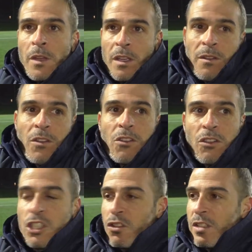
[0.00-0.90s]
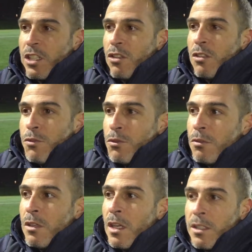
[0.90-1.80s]
et que, les gens sachent qu'à
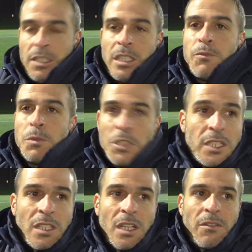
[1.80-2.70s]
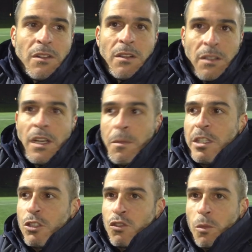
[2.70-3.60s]
l'Union, il y a une équipe féminine et qu'elle va, elle
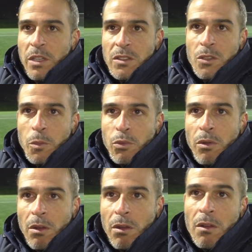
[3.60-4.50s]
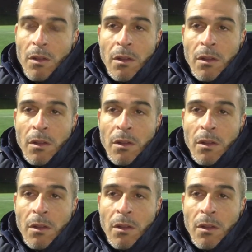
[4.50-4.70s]
met les choses en place que pour, euh,